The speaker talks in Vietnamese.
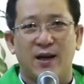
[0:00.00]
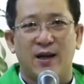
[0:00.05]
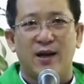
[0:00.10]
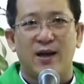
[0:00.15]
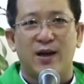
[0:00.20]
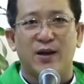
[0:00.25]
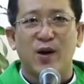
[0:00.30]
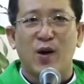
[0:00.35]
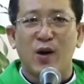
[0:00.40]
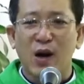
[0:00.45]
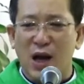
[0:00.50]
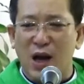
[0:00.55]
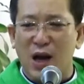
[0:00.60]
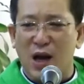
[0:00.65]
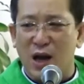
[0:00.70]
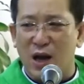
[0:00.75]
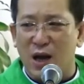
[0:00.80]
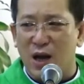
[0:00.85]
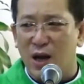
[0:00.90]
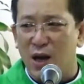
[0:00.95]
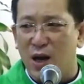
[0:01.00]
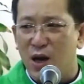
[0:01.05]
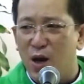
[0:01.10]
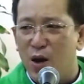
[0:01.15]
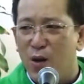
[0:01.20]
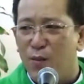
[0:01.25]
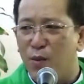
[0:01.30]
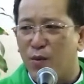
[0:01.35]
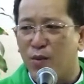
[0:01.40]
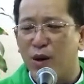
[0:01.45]
Đó là
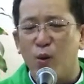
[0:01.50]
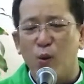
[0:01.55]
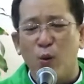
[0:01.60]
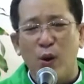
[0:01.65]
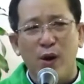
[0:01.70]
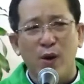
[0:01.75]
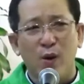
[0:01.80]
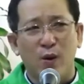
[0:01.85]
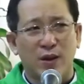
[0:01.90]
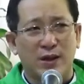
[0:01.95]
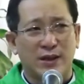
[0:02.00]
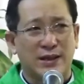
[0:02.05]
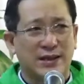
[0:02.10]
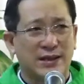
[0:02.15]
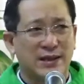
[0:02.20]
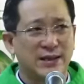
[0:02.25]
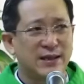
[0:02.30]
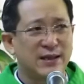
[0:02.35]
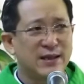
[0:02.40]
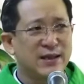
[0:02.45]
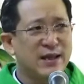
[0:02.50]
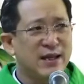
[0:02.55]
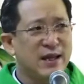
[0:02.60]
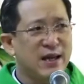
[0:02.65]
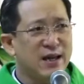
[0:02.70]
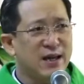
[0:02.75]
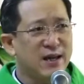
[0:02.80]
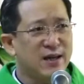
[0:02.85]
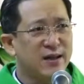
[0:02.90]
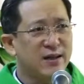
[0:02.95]
một cái quy luật tự
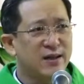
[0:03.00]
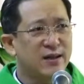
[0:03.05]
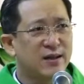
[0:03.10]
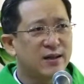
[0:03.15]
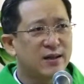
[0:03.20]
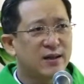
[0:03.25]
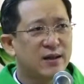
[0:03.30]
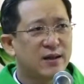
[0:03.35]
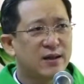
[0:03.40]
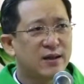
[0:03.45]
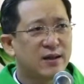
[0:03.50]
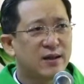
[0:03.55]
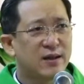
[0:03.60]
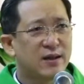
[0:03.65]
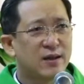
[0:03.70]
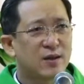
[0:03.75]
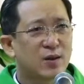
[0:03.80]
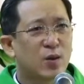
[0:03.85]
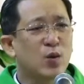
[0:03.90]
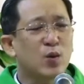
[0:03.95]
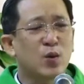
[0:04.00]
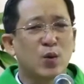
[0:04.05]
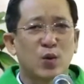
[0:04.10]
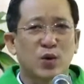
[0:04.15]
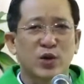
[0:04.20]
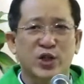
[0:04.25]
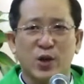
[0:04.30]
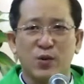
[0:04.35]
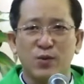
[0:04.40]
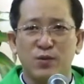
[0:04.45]
nhiên của cuộc sống.